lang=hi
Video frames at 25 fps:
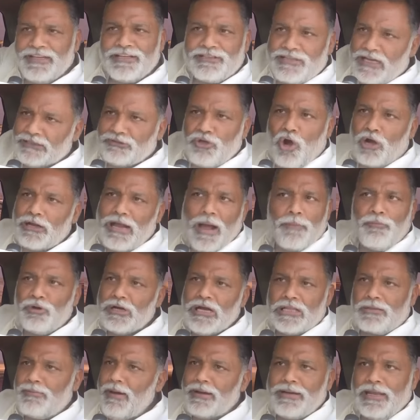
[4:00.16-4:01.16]
तीन सौ दो का
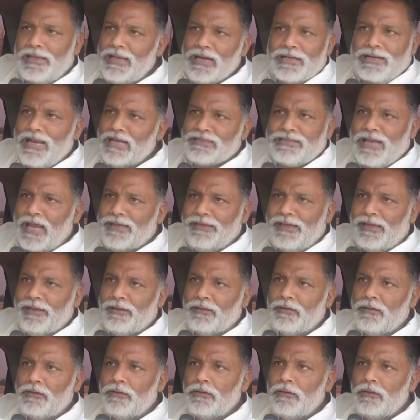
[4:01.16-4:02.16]
मुकदमा नहीं लगना
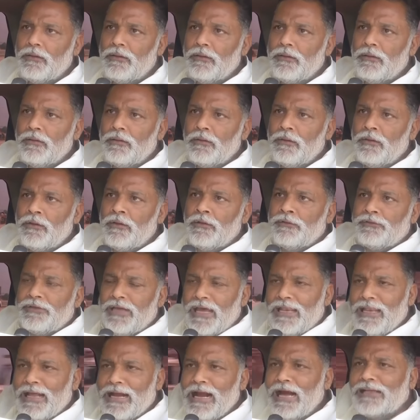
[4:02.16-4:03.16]
चाहिए
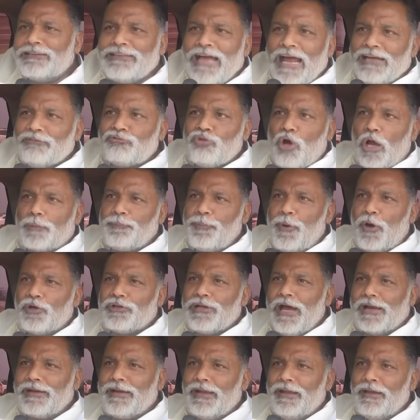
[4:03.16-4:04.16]
ये लगातार तोड़फोड़
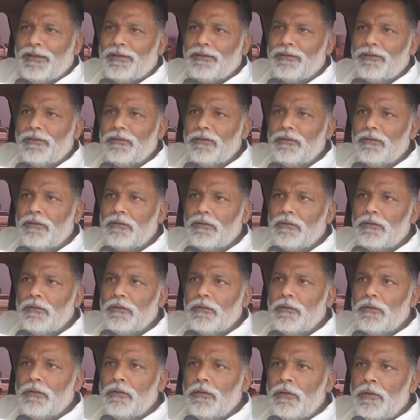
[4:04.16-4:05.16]
कर रहे हैं
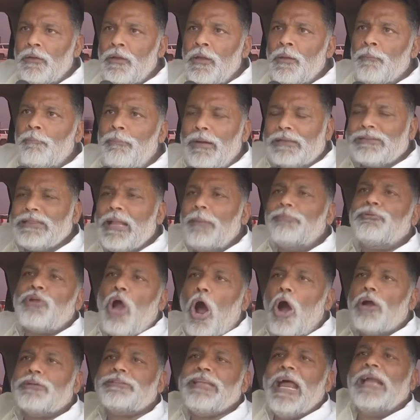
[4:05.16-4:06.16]
मतलब
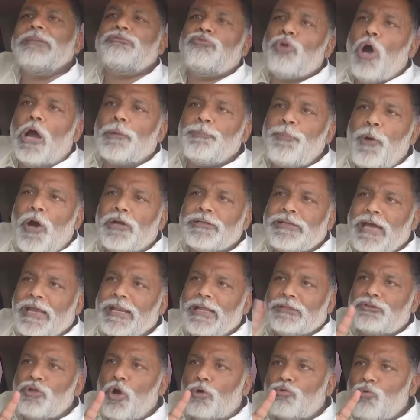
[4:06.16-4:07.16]
डॉक्टर तोड़फोड़
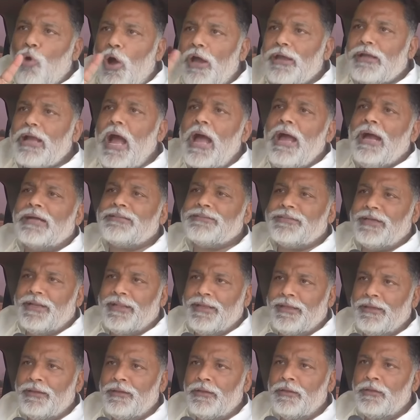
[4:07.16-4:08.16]
करे तो कोई एक्ट
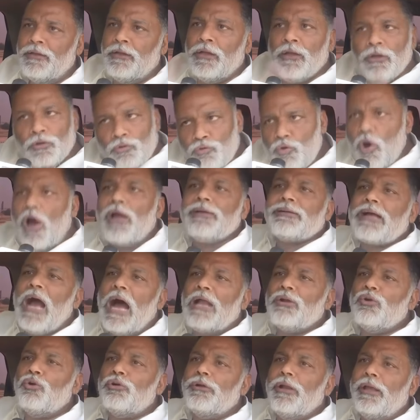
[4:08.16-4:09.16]
नहीं कोई
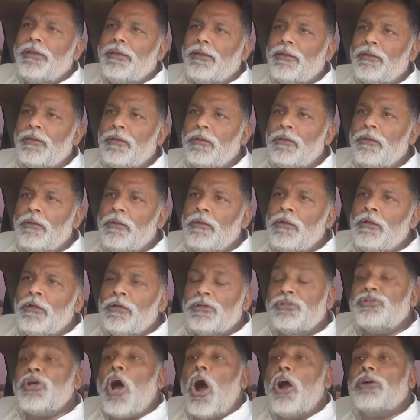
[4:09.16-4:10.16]
कानून नहीं
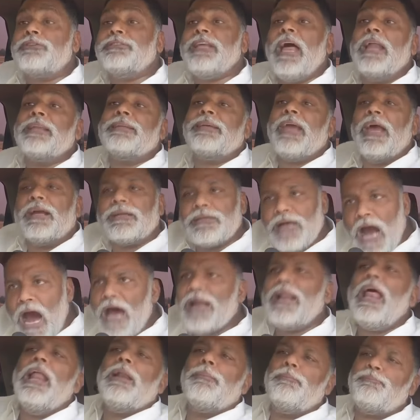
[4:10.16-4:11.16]
डॉक्टर के
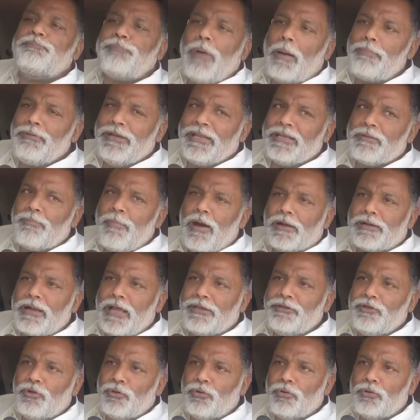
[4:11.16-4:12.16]
कारण पब्लिक मर
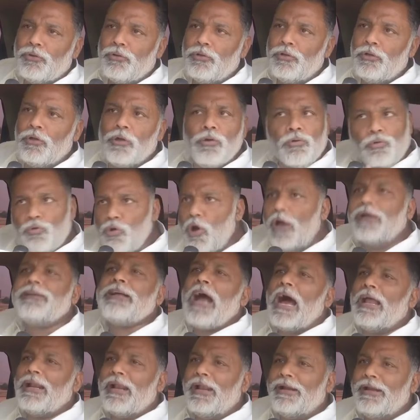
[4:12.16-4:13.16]
रही हो कोई
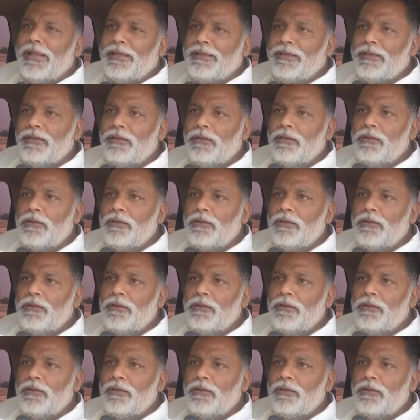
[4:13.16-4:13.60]
कारण नहीं